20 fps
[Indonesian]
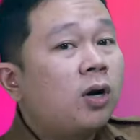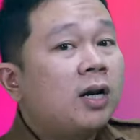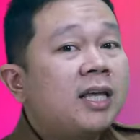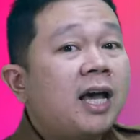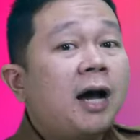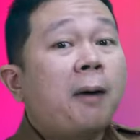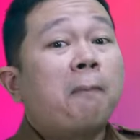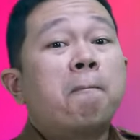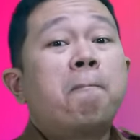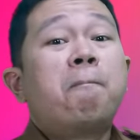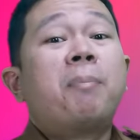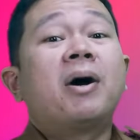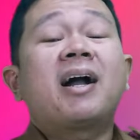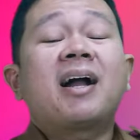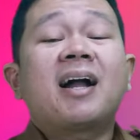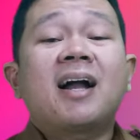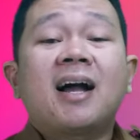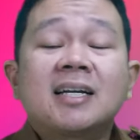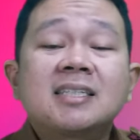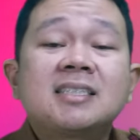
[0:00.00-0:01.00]
yang
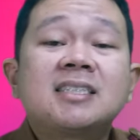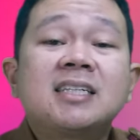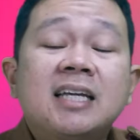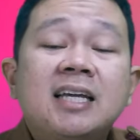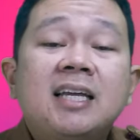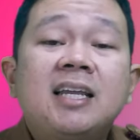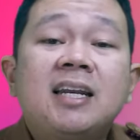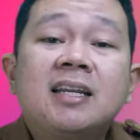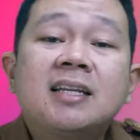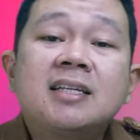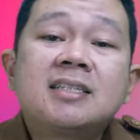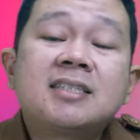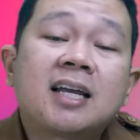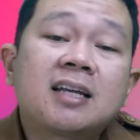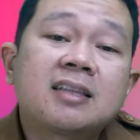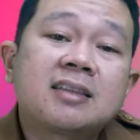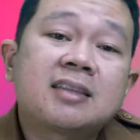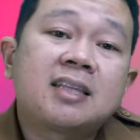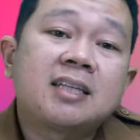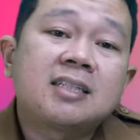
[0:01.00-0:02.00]
bekas
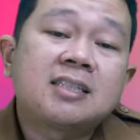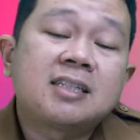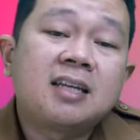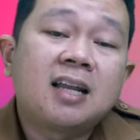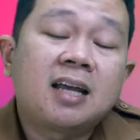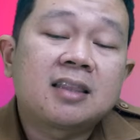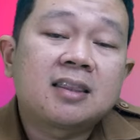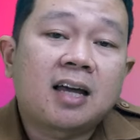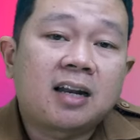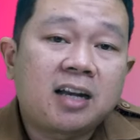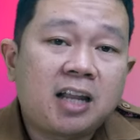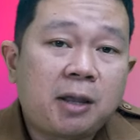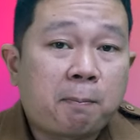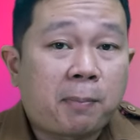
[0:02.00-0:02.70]
insektisida tadi.